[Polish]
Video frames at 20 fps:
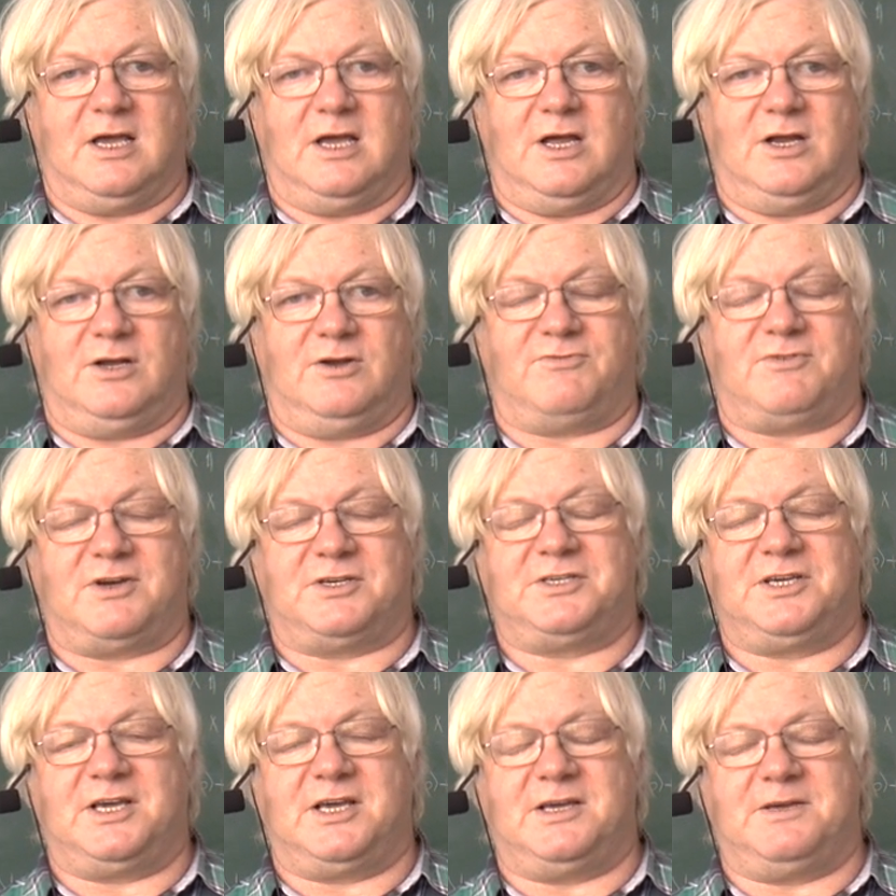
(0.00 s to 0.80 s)
No
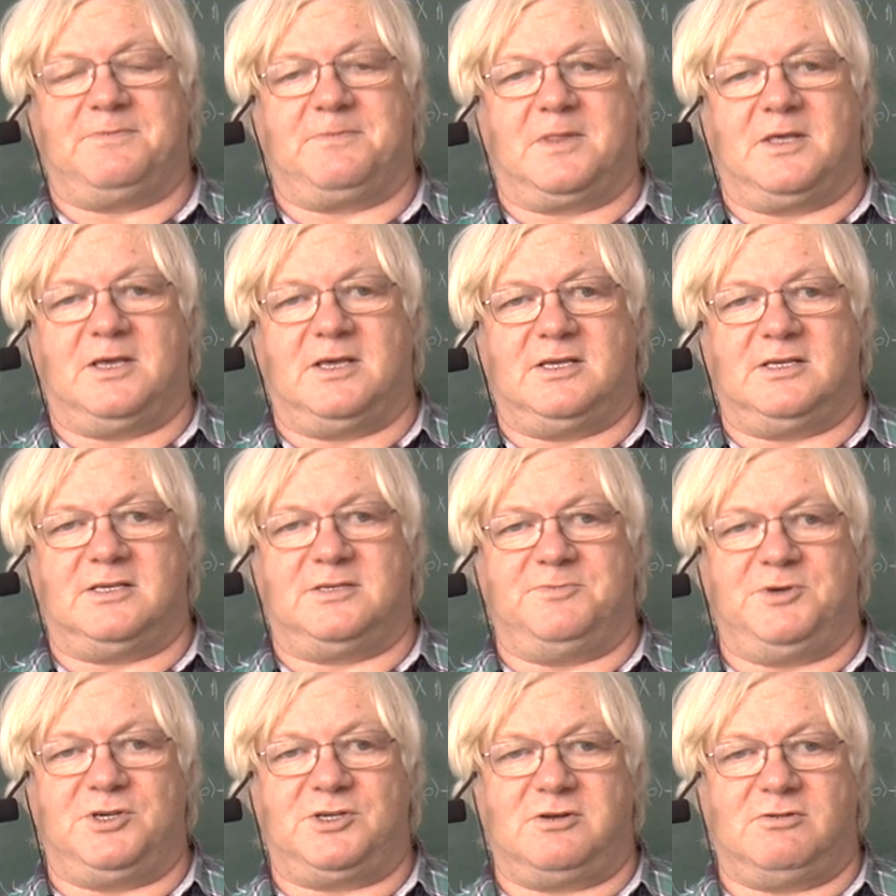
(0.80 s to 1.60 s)
właśnie y,
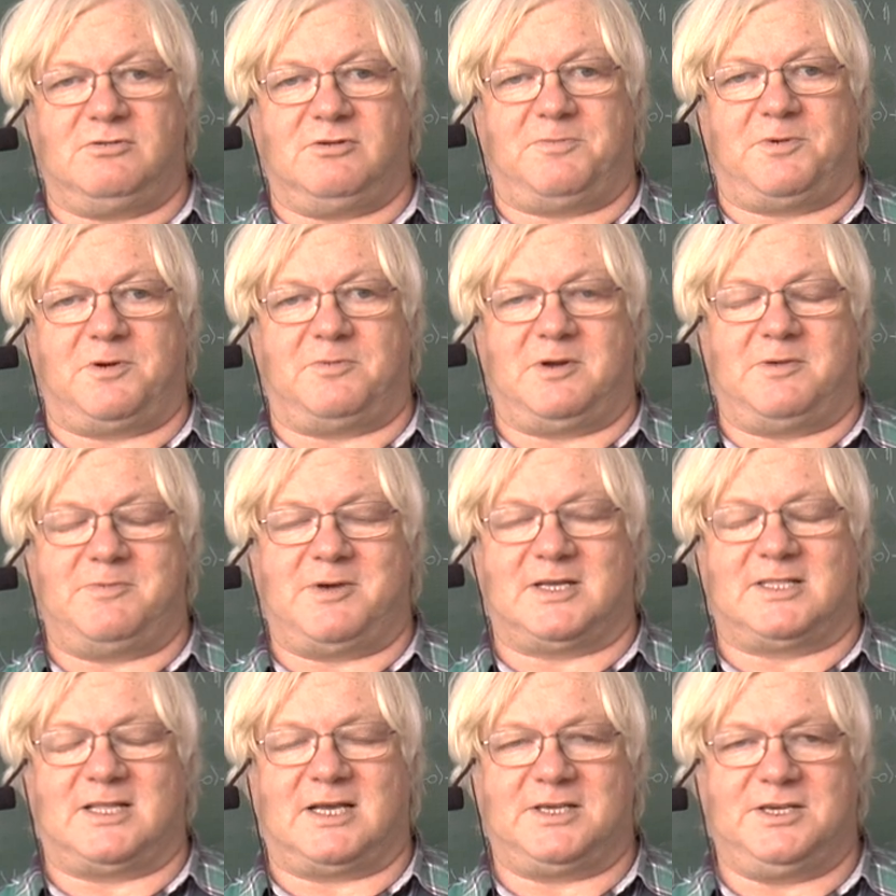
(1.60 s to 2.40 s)
z myślą o
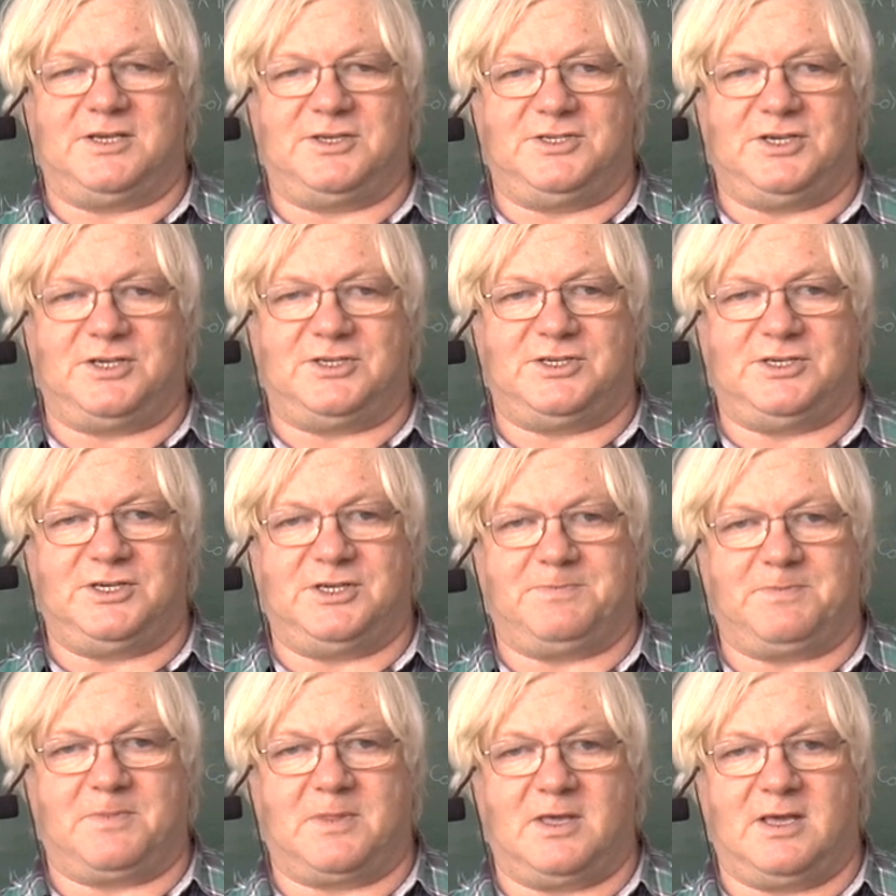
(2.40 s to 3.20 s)
problemach takich
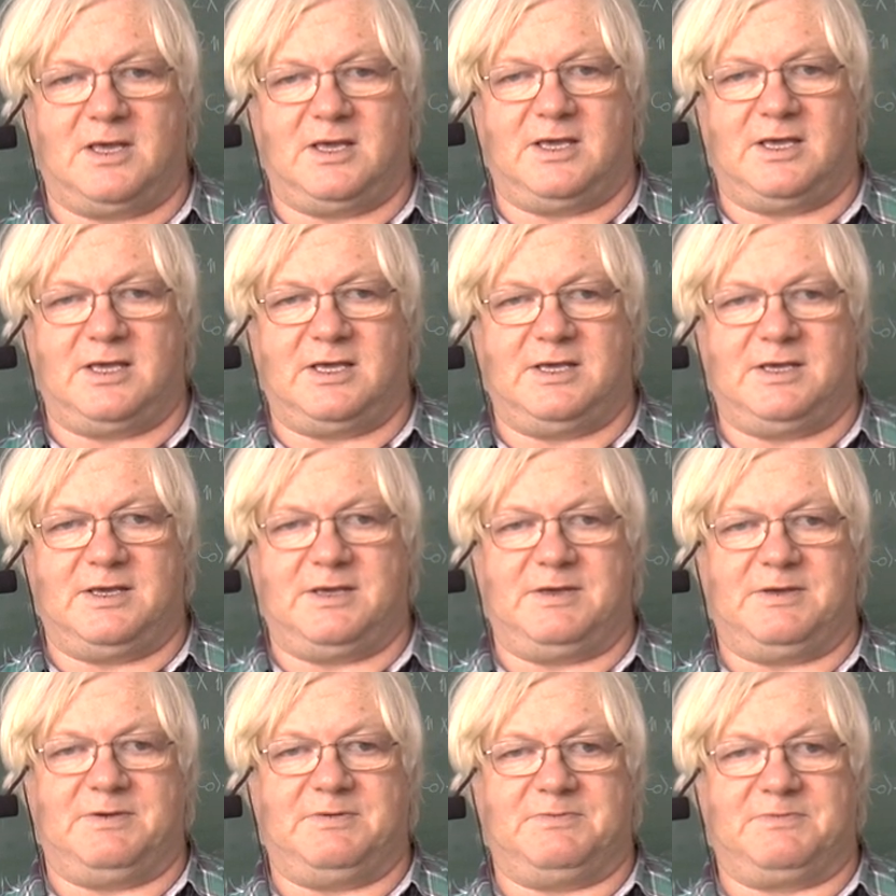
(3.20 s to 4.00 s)
dzieci y,
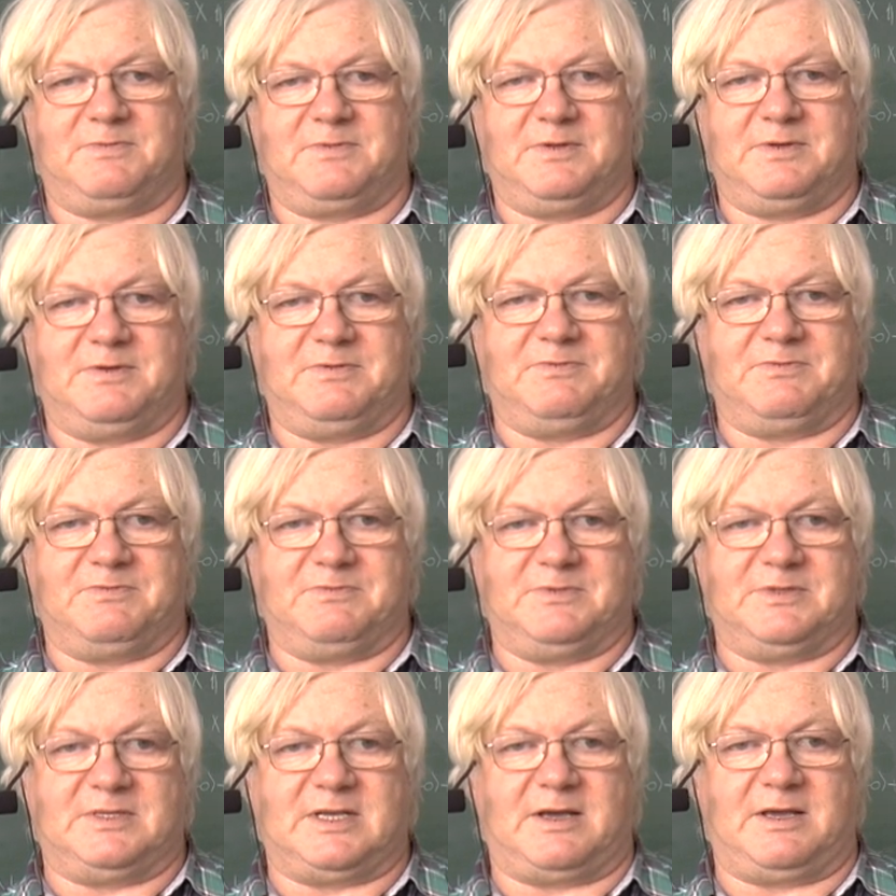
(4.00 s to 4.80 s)
y,
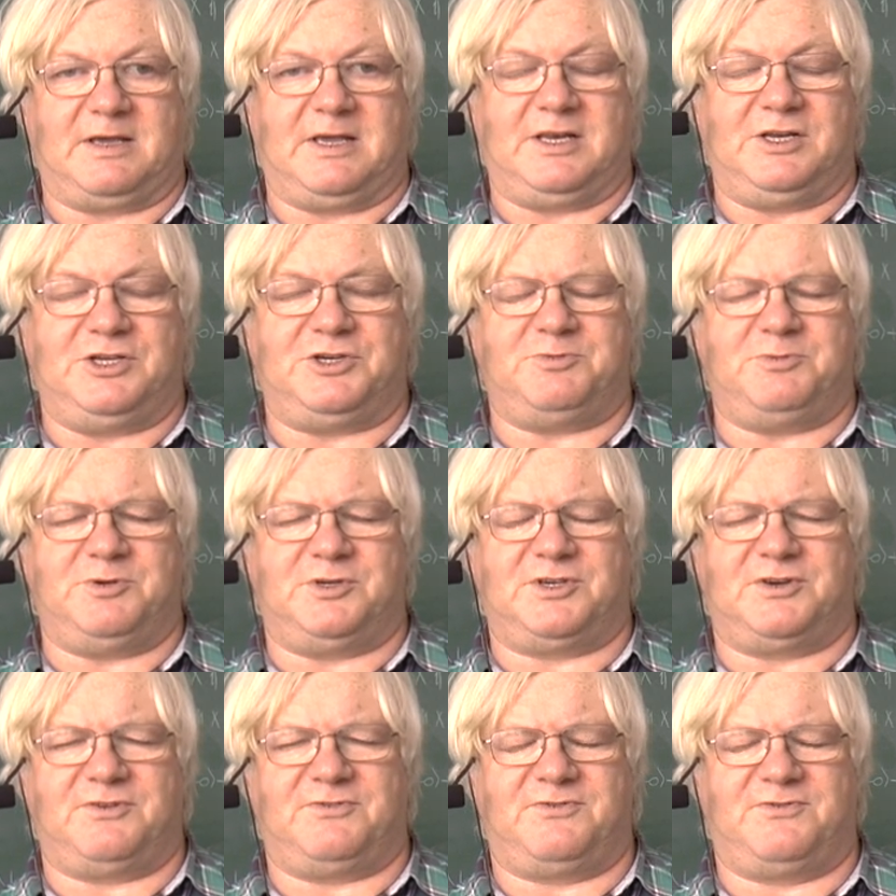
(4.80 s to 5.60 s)
zajęliśmy
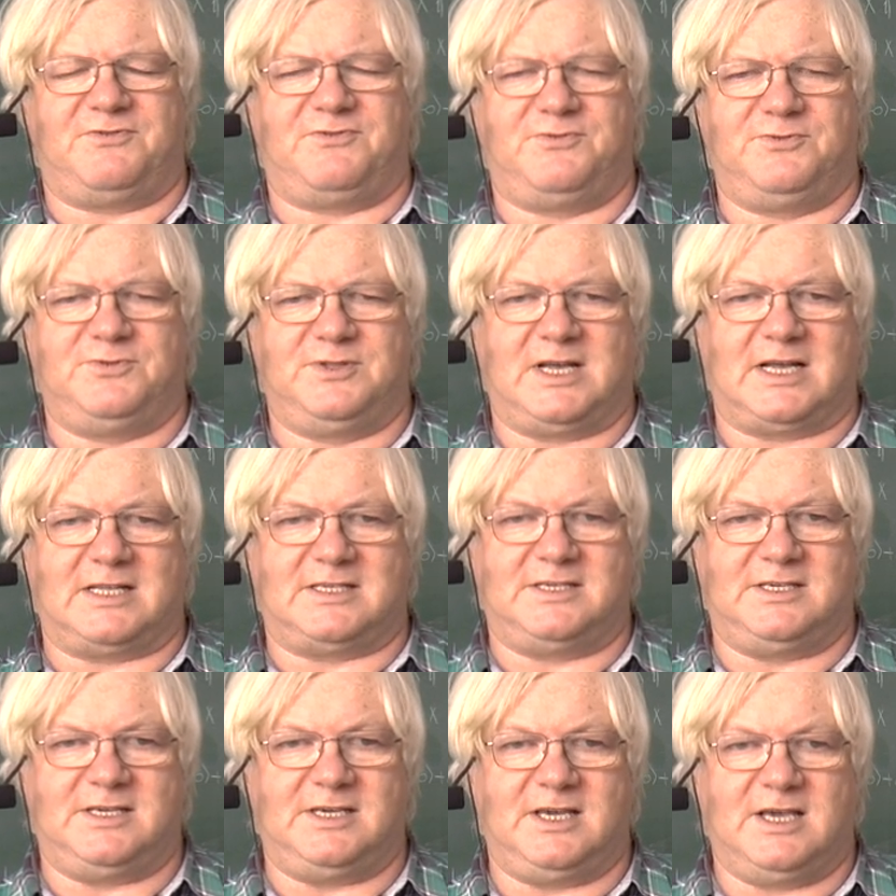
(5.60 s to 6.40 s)
się w
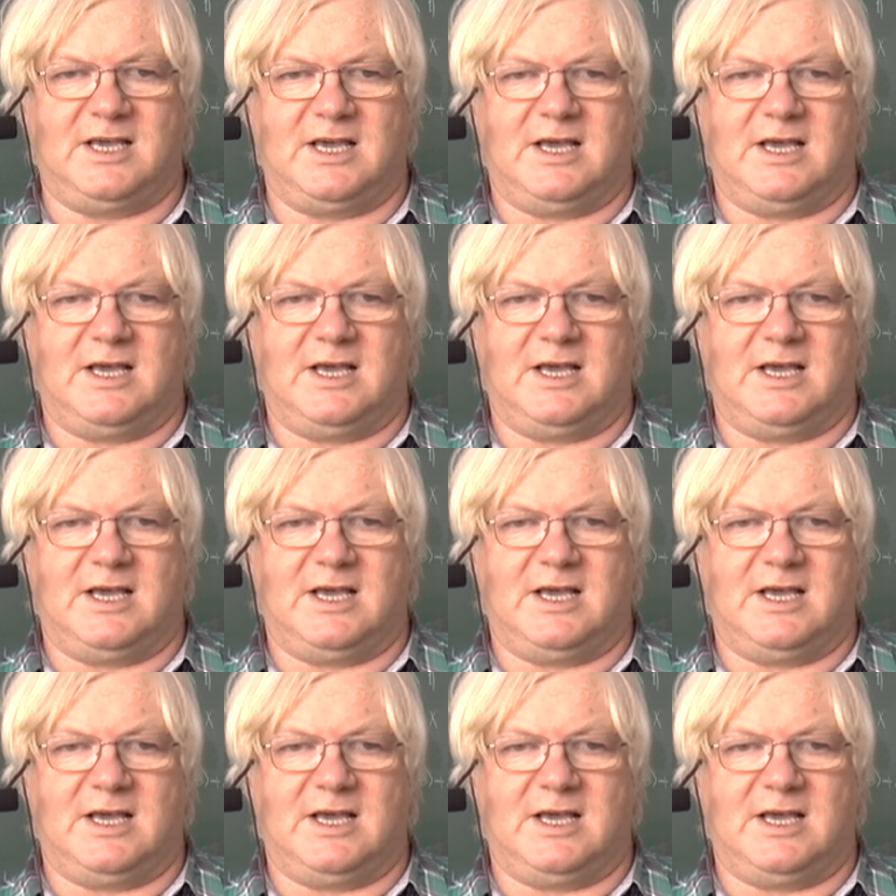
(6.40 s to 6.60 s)
fundacji